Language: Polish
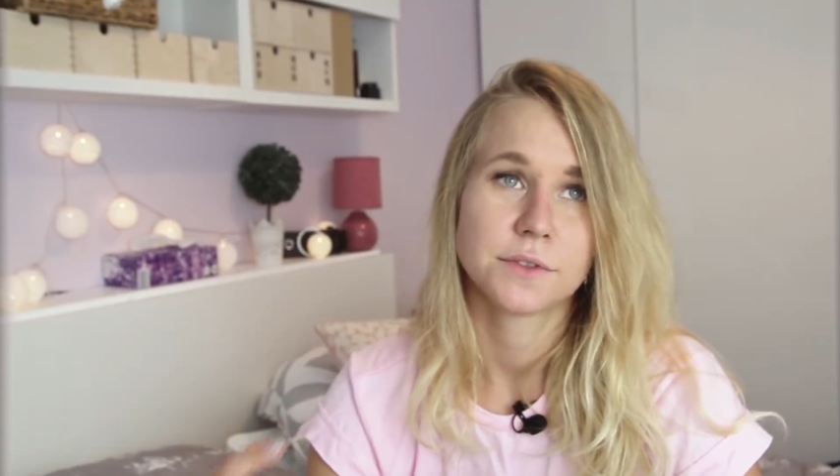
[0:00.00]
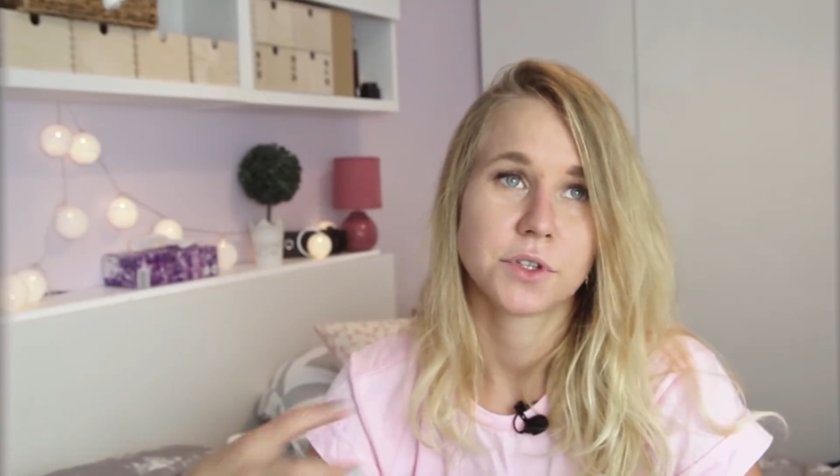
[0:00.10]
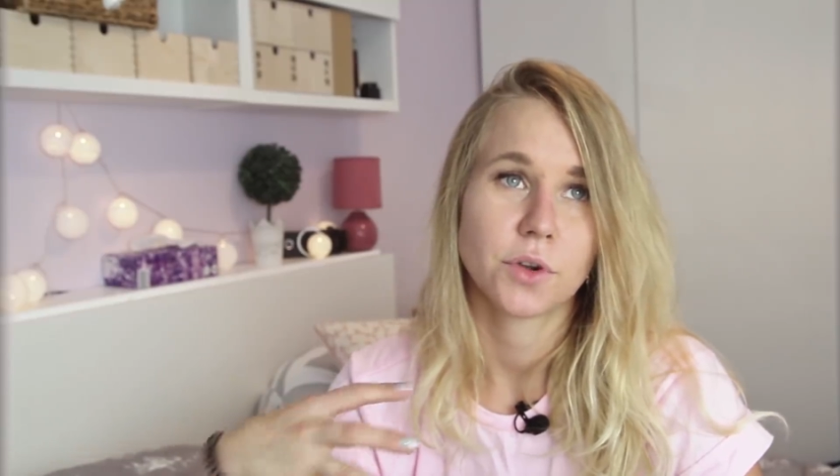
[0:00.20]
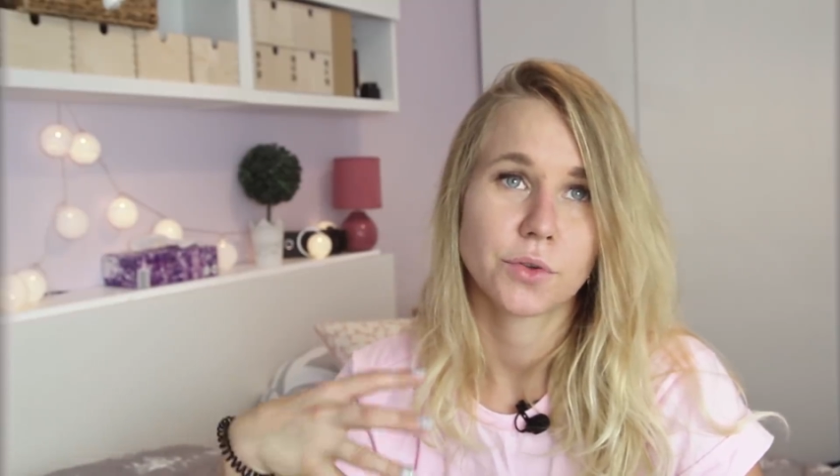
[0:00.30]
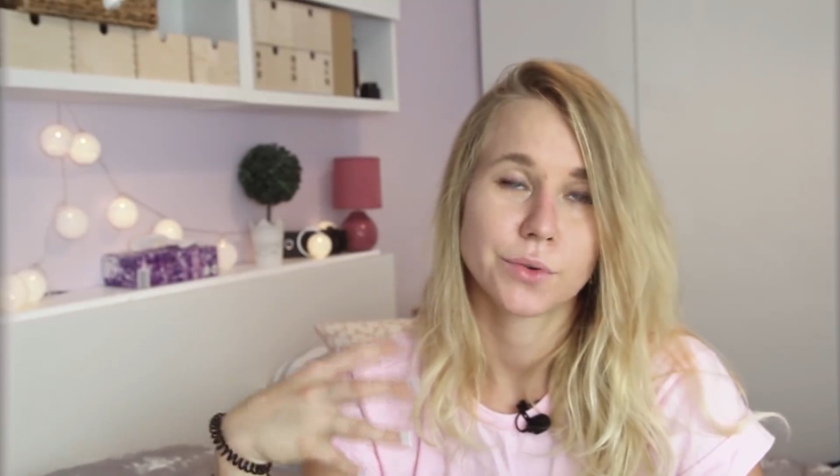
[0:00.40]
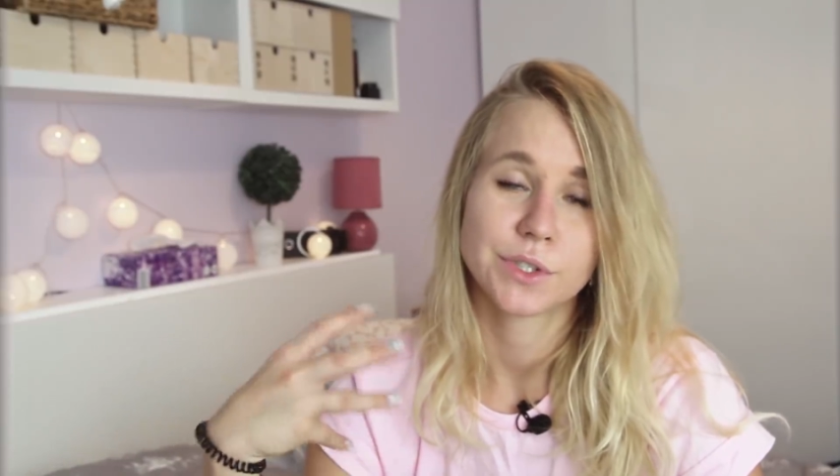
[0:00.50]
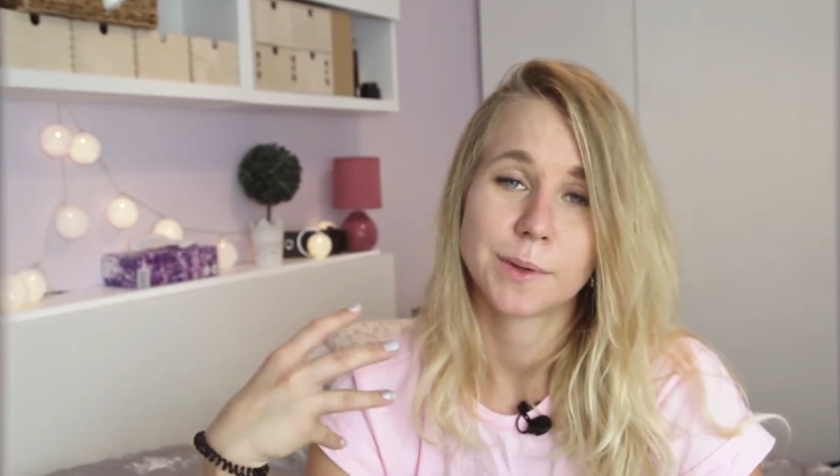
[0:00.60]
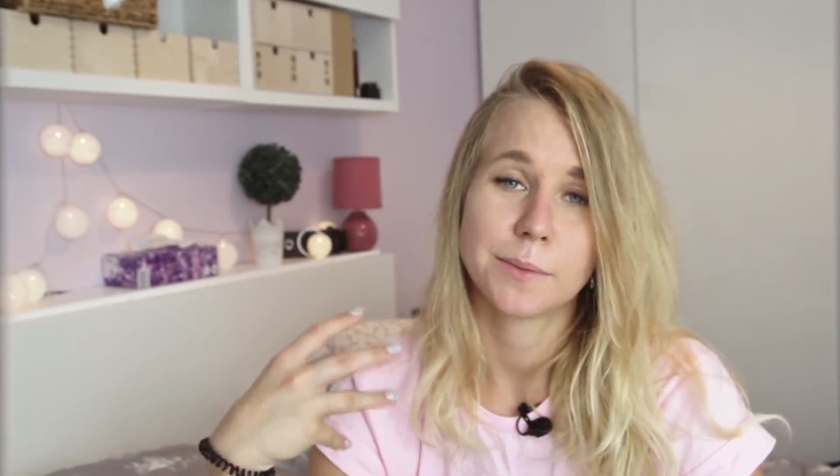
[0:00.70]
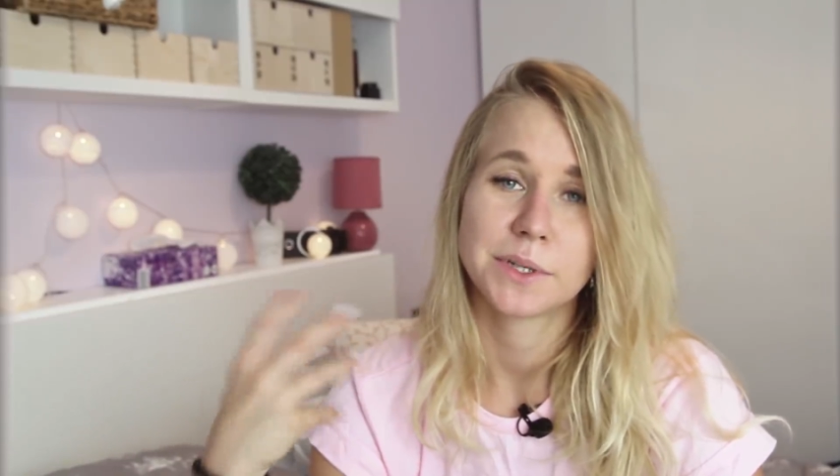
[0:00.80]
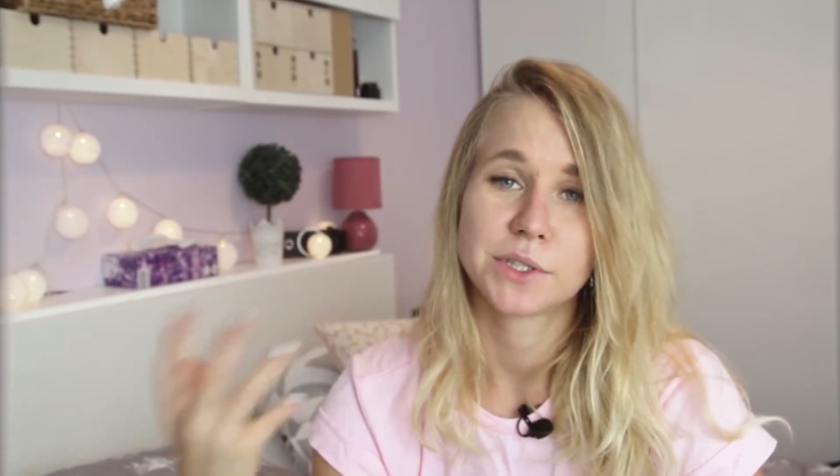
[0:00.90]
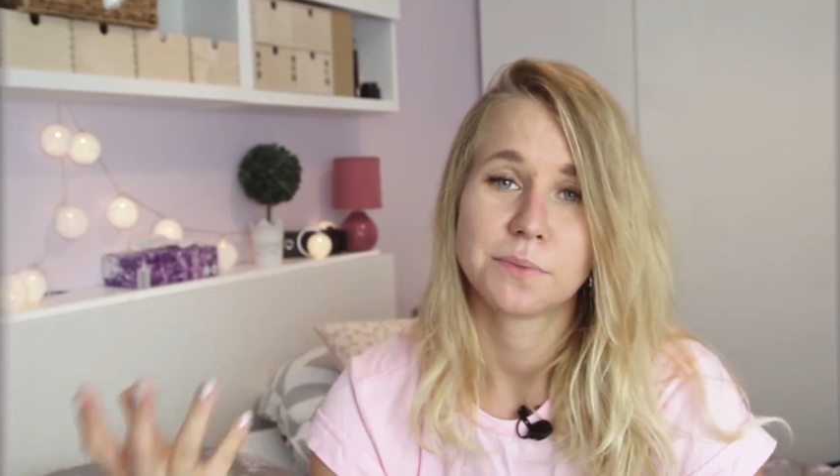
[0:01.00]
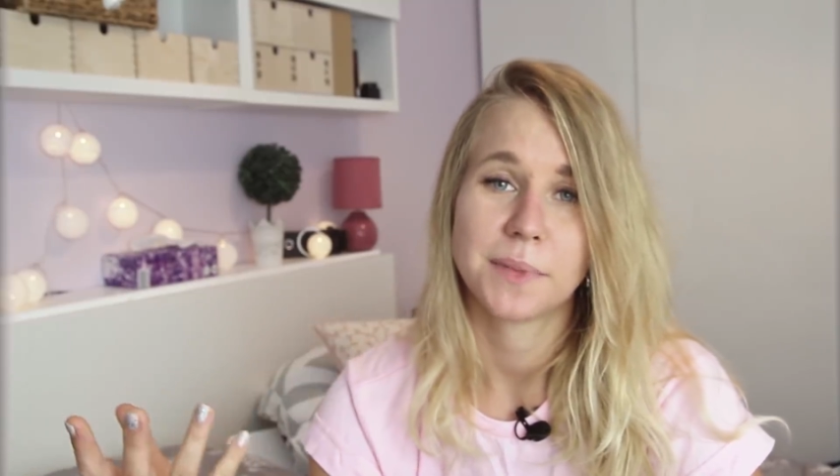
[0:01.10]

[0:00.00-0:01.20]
w środku siebie masz